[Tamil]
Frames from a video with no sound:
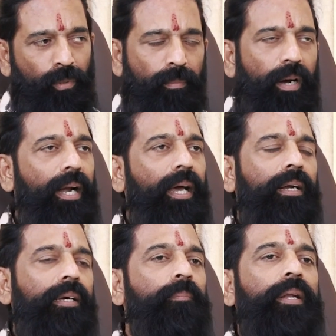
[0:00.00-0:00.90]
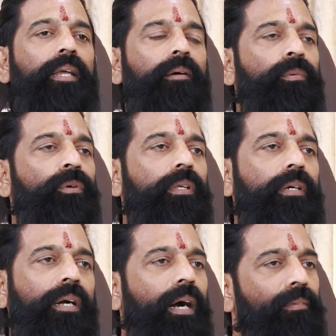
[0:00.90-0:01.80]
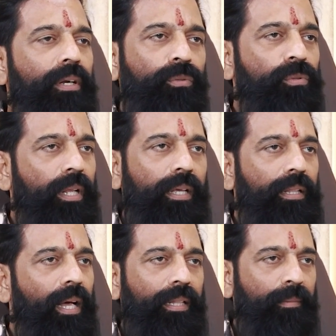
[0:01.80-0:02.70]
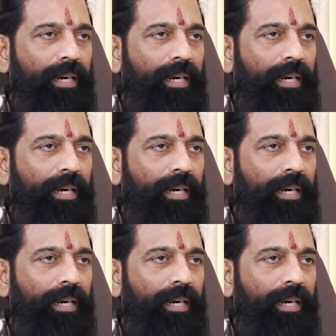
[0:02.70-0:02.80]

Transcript: இப்போ ஒரு மாநாடு அப்படிங்கும்போது காவல்துறை தான் அந்த